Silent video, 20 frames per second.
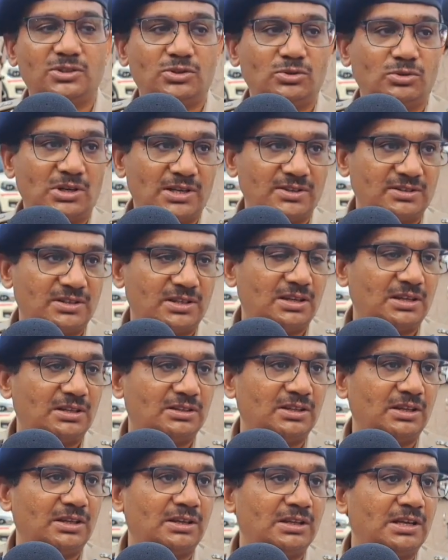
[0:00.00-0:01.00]
से जो रास्ता
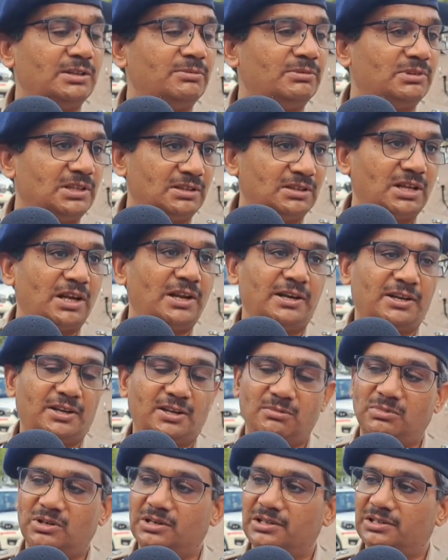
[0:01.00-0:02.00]
आता है गांधी मैदान थाना
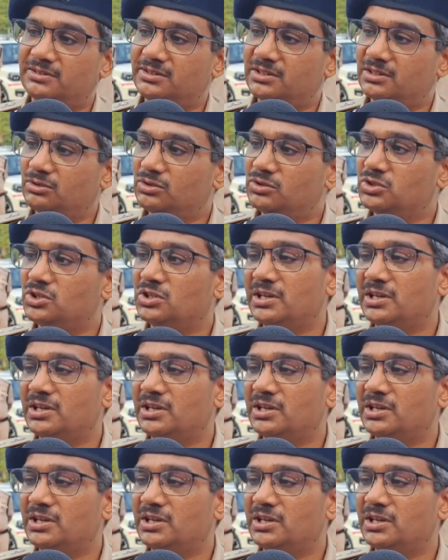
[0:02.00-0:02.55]
के बगल से तो